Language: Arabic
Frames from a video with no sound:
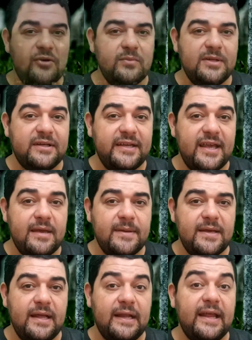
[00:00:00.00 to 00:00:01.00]
يوم
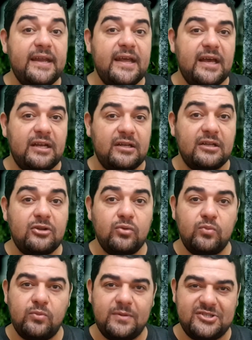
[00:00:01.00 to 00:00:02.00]
القيامه لنا ان نطلب
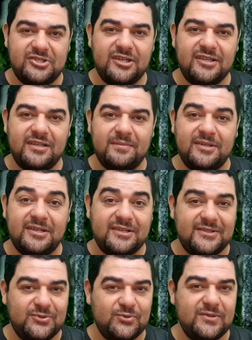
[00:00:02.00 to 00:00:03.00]
مباشره من
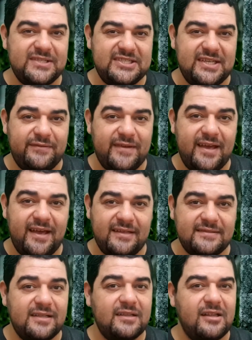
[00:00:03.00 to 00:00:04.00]
الرسول الشفاعه
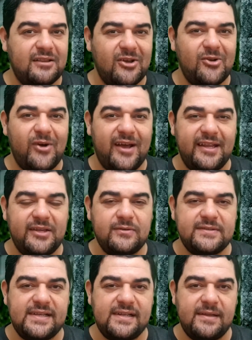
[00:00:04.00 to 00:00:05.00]
صلى الله عليه
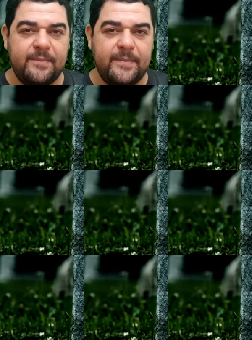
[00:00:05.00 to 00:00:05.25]
وسلم